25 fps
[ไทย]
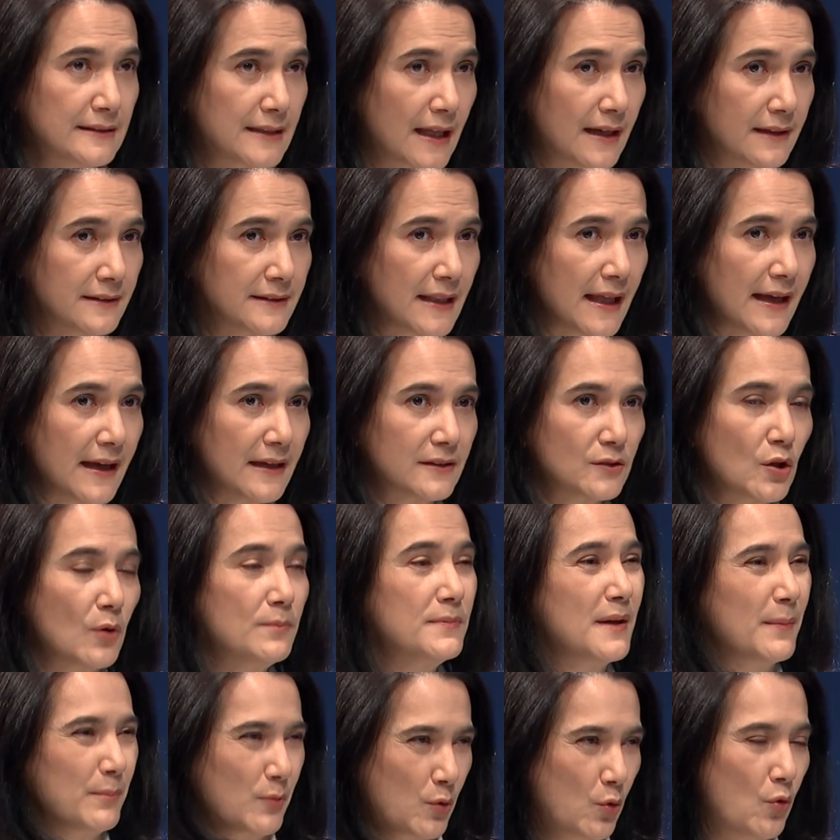ตั้งแต่ต้ม
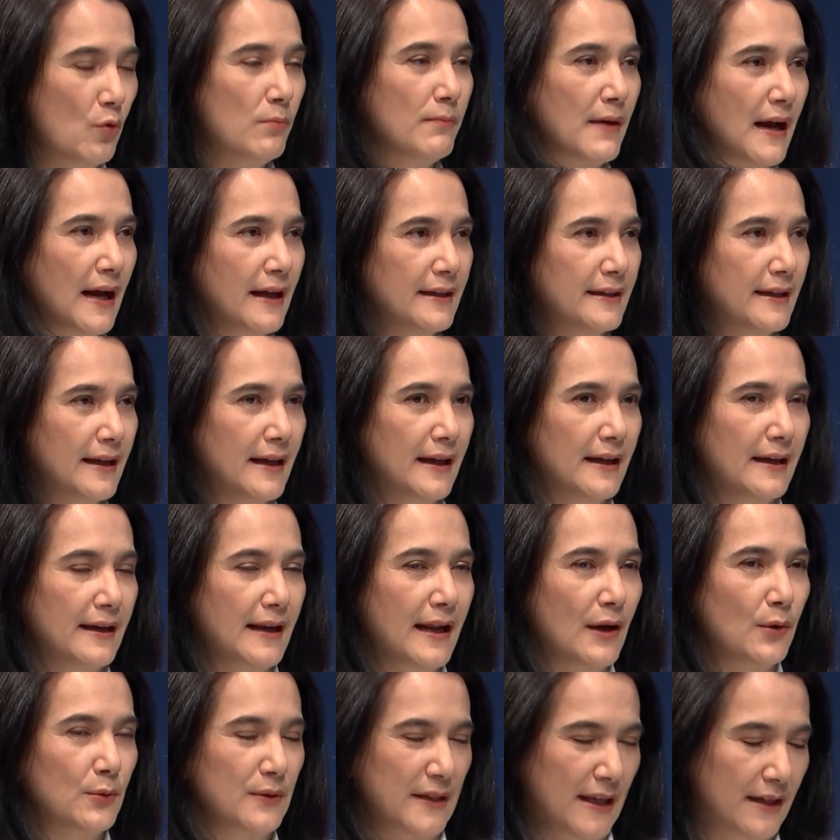ยำกุ้งมาเนี่ย
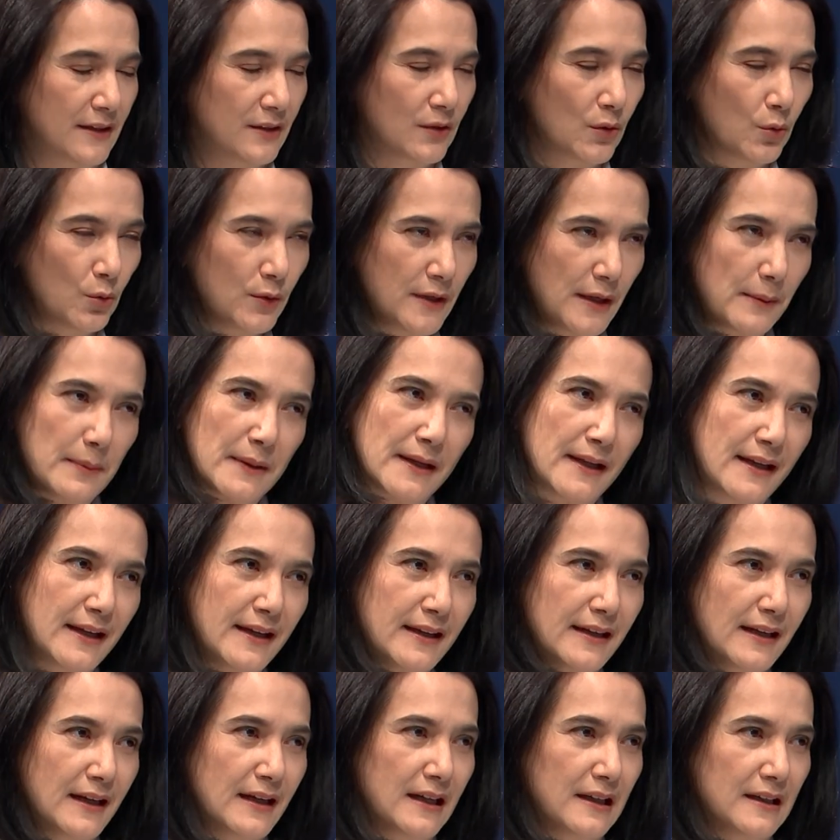เราเน้นกู้ในประเท
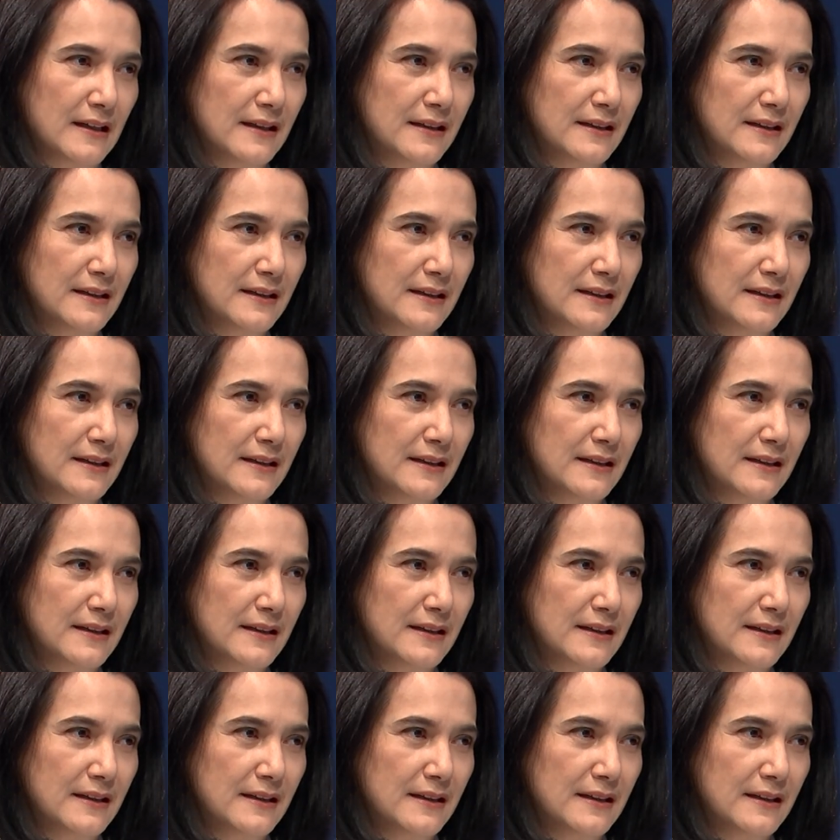ศค่ะ